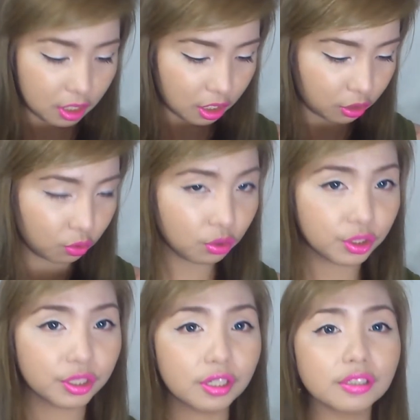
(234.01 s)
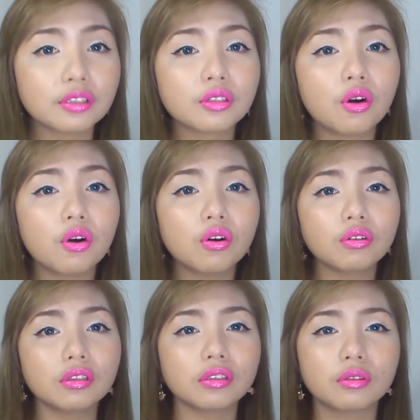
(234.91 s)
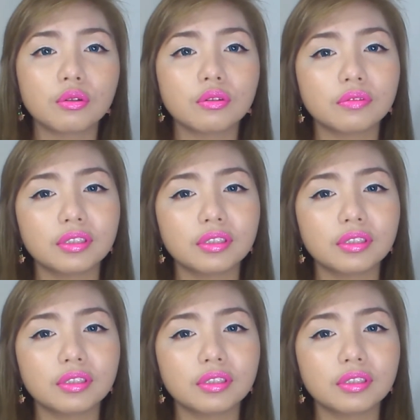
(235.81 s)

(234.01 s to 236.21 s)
Itong shirt ko, ito,